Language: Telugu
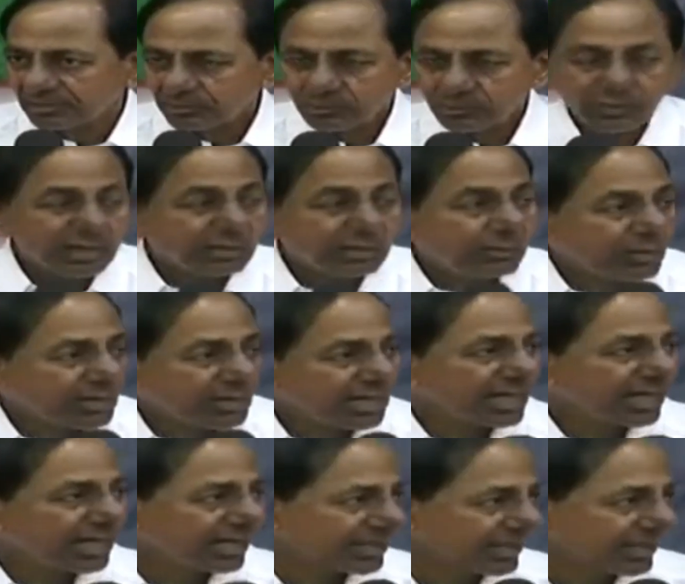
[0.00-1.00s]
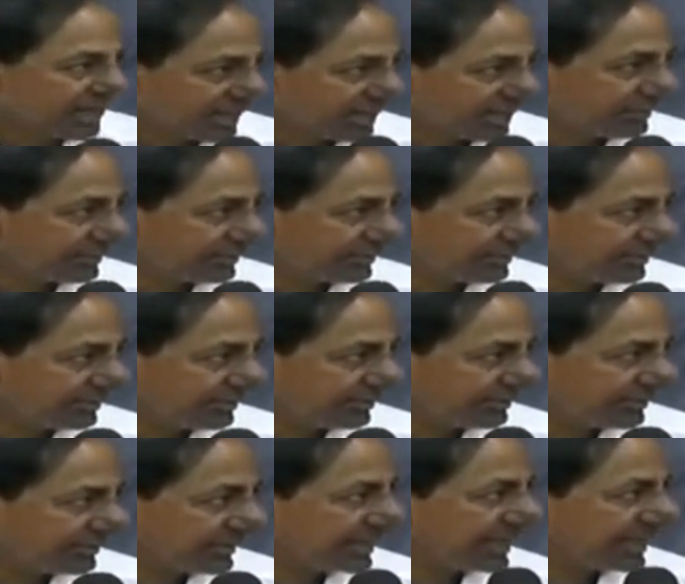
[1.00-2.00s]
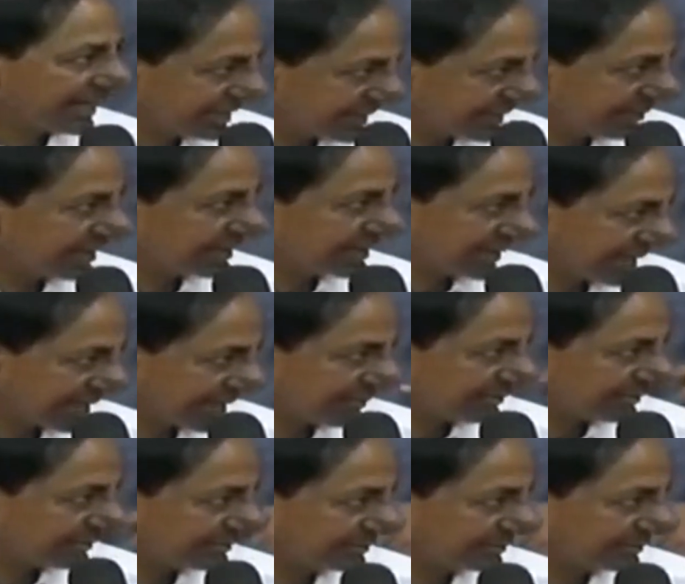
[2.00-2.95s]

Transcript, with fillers: పూల బొకే లాంటి నగరం ఈ హైదరాబాద్ నగరం